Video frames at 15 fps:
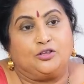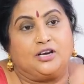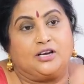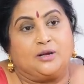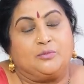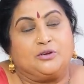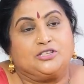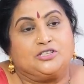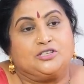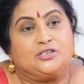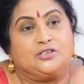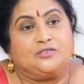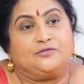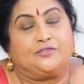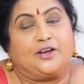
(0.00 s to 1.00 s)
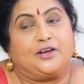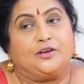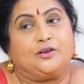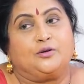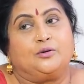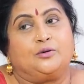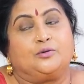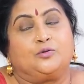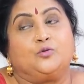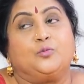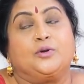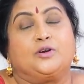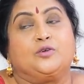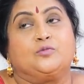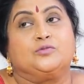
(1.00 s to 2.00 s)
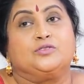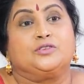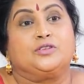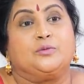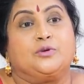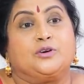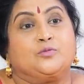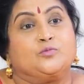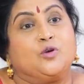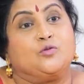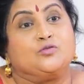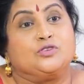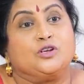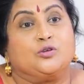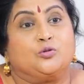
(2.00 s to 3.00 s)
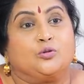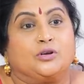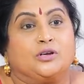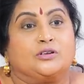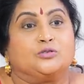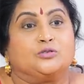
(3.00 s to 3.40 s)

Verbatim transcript: వందలకే మంచి ఫైవ్ హండ్రెడ్ టూ బెడ్రూమ్స్ త్రీ బెడ్రూమ్ హౌస్లే దొరికే